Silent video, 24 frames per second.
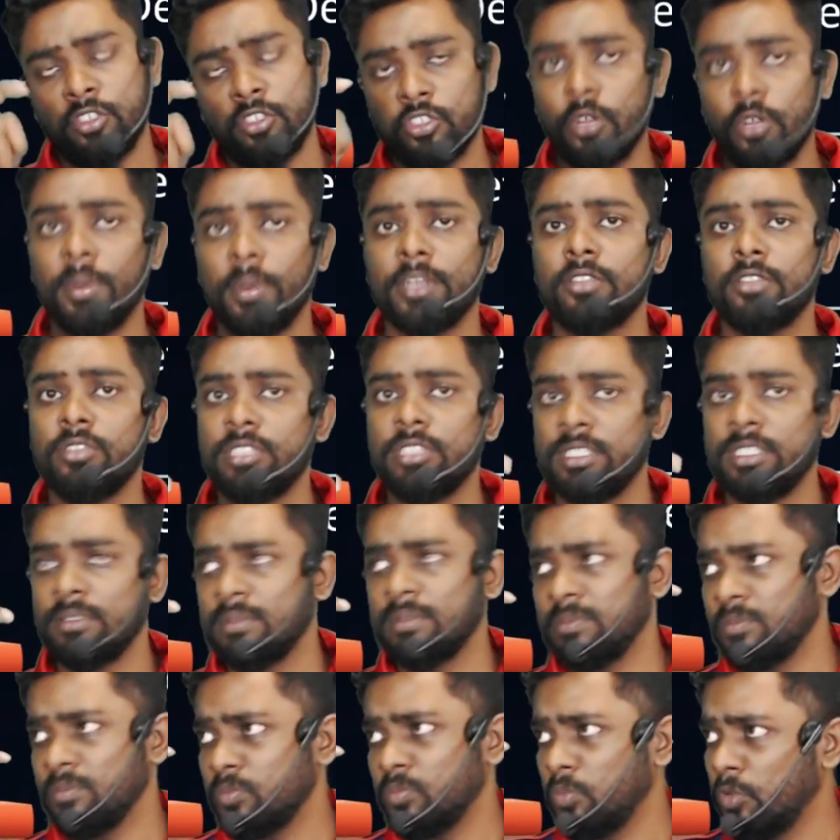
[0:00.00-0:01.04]
সবার তো হচ্ছে
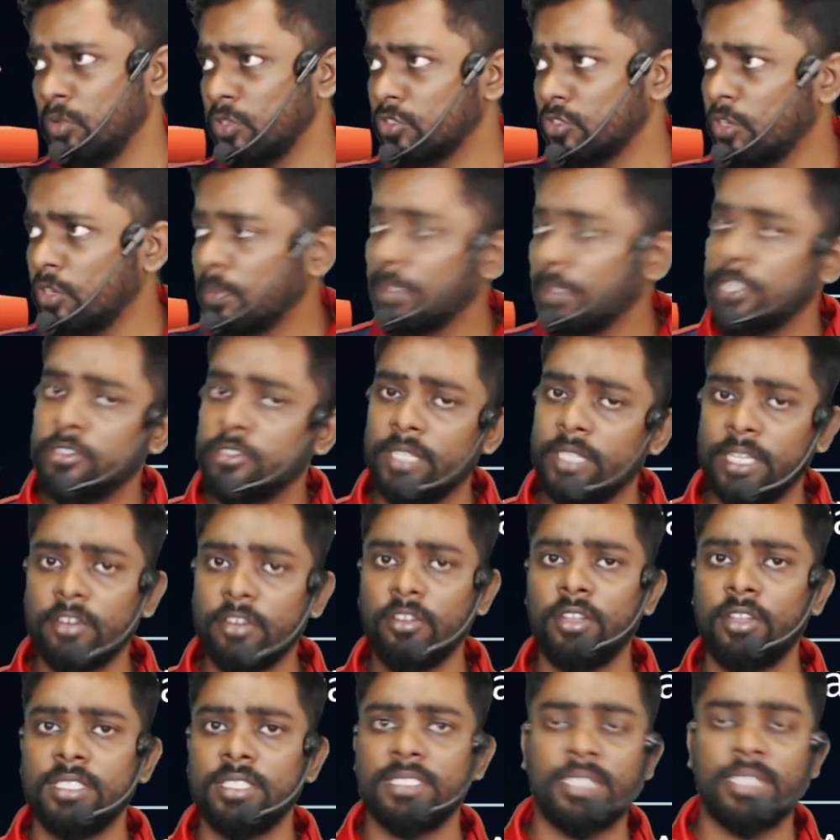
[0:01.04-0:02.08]
পুরো সব কিছু
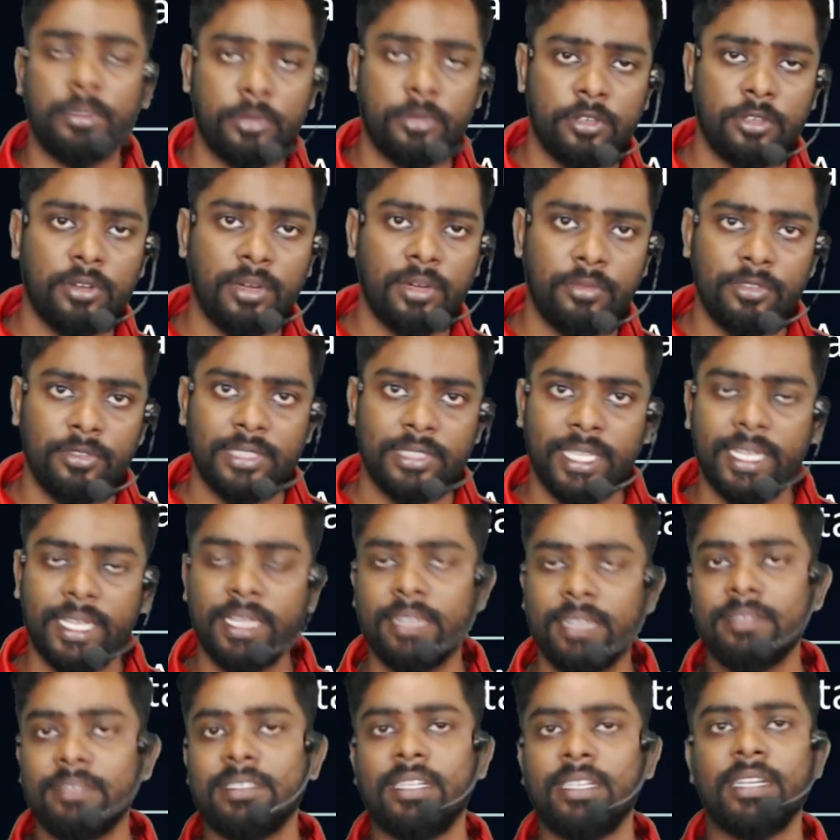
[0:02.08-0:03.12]
টেকনোলজি সাপোর্ট করা ফোন থাকে
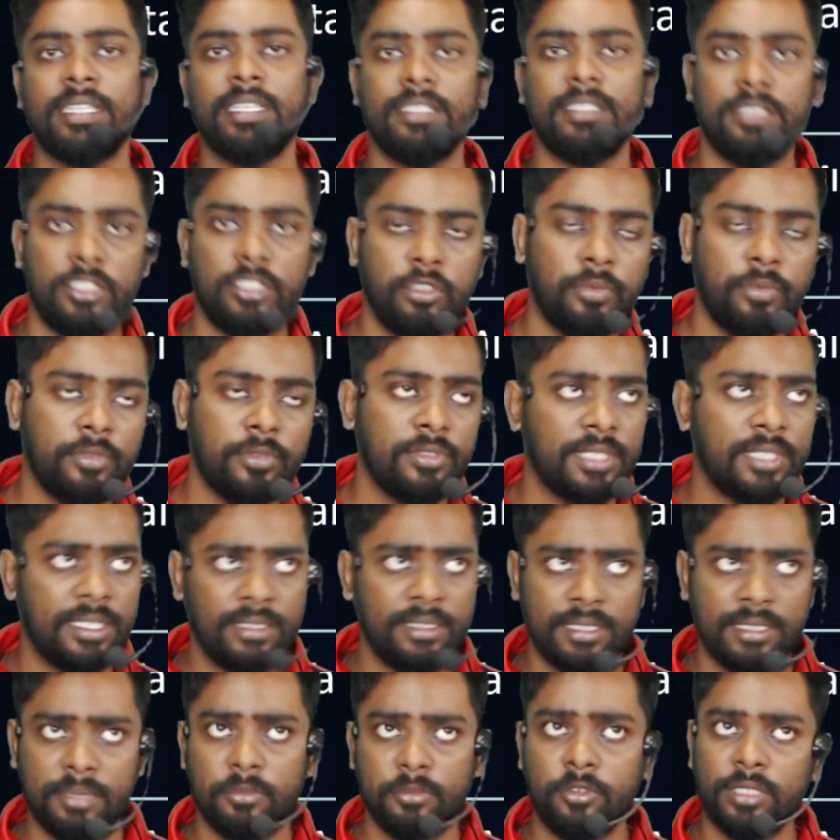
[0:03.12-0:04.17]
না যার কাছে জিও ফোন সে
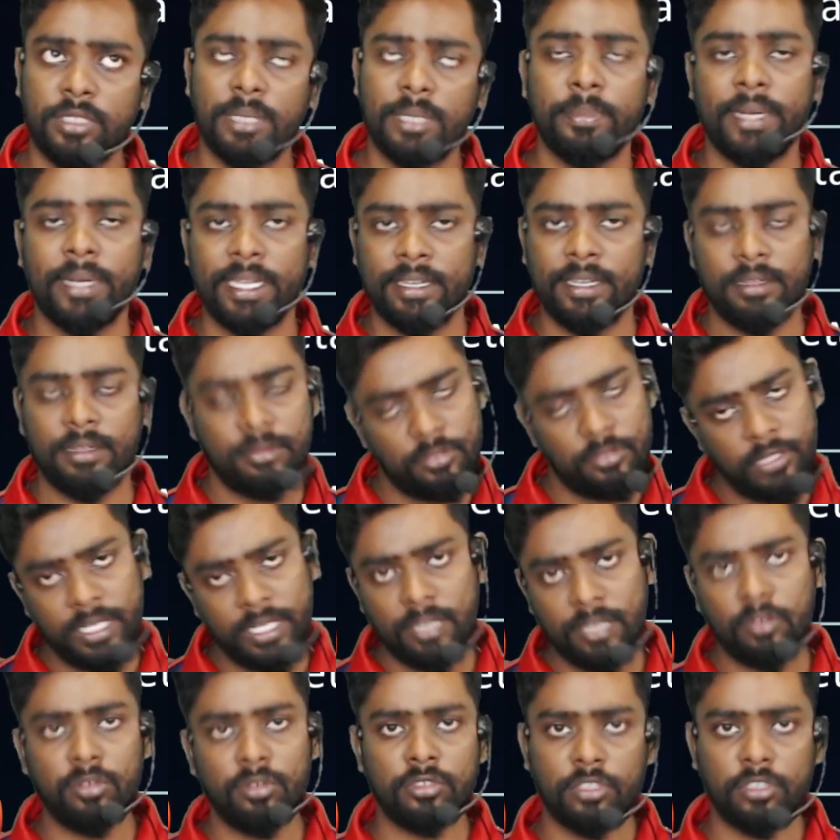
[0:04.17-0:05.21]
রিসিভ করতে পারে না তো
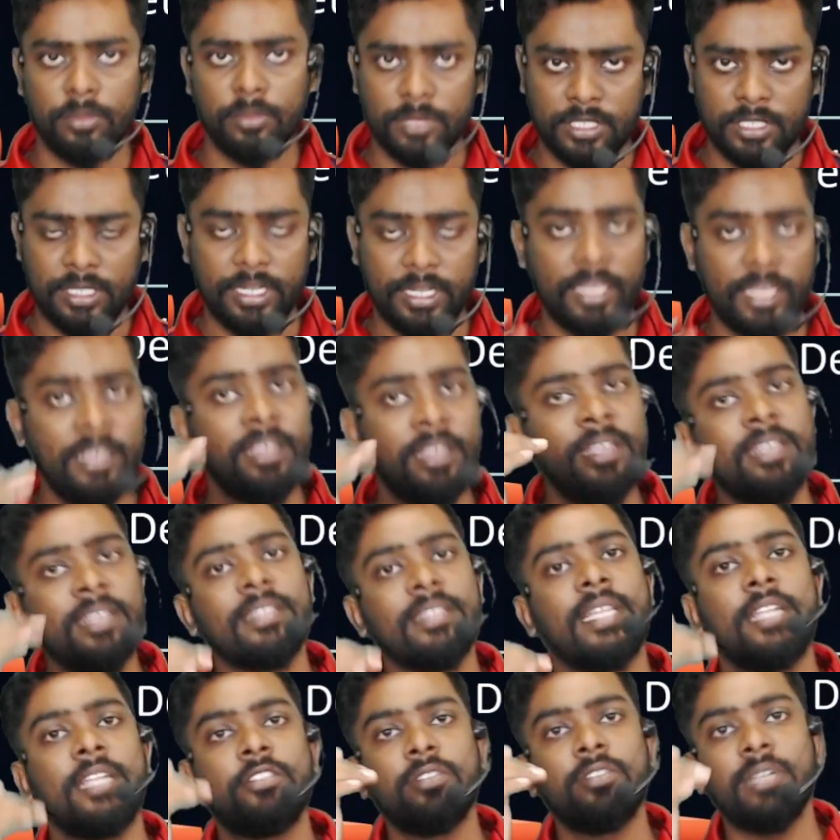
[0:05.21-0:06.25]
এটা কোনো সমস্যা নেই
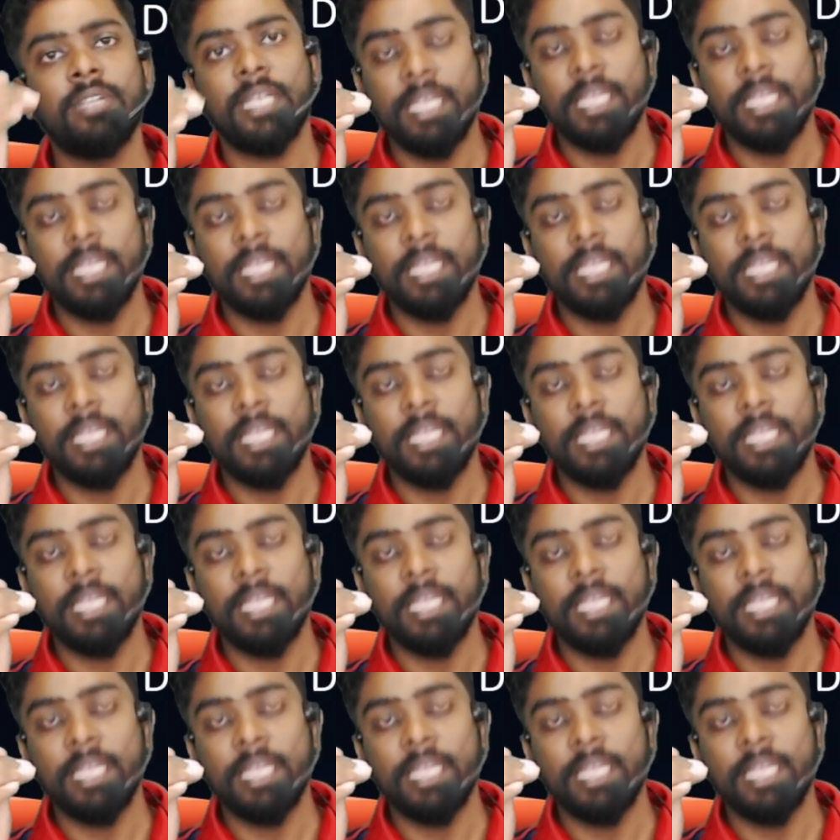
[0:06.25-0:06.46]
তার জন্য